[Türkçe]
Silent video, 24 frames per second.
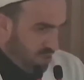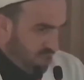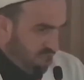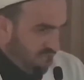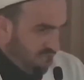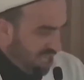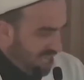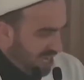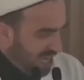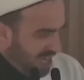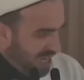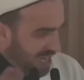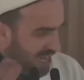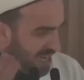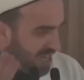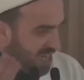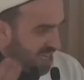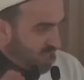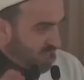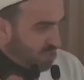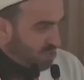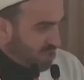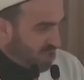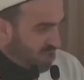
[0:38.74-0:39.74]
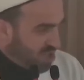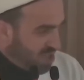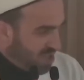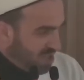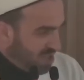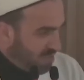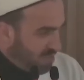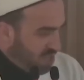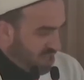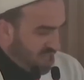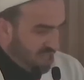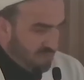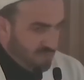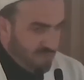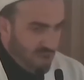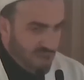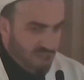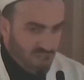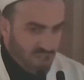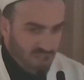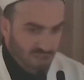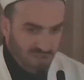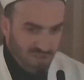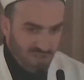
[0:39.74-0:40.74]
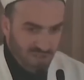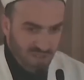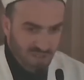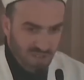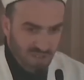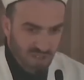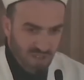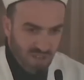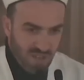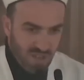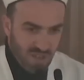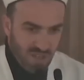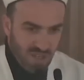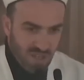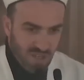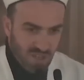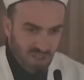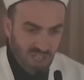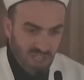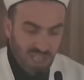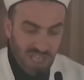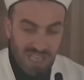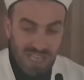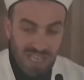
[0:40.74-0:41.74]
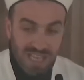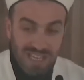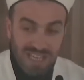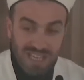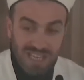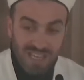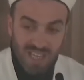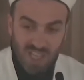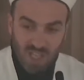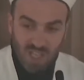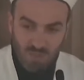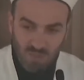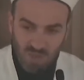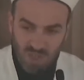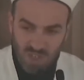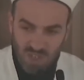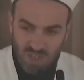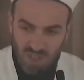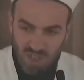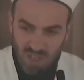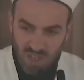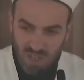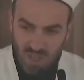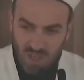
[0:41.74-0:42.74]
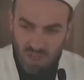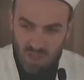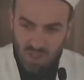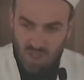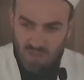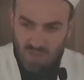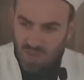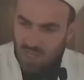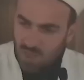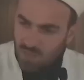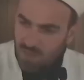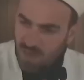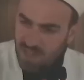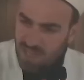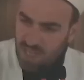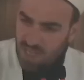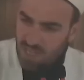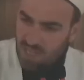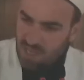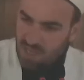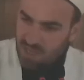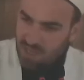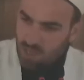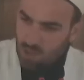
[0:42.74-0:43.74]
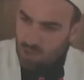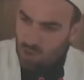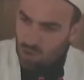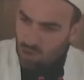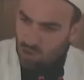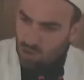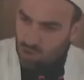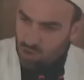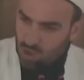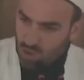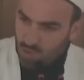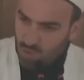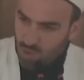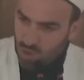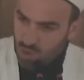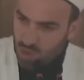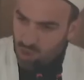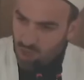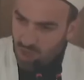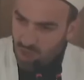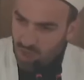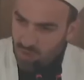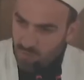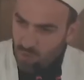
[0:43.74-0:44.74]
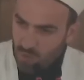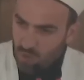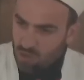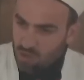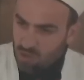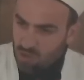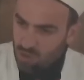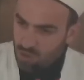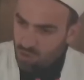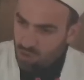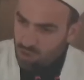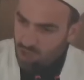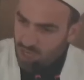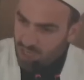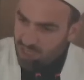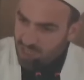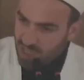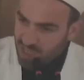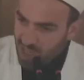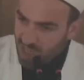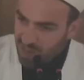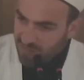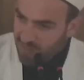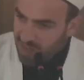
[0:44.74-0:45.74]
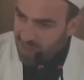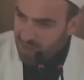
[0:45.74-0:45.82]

Çilelerle geçmiş bir 25 yıl. Çilelerle geçmiş. Savaş meydanlarında koşuşturmuş. Postunun üzerinde can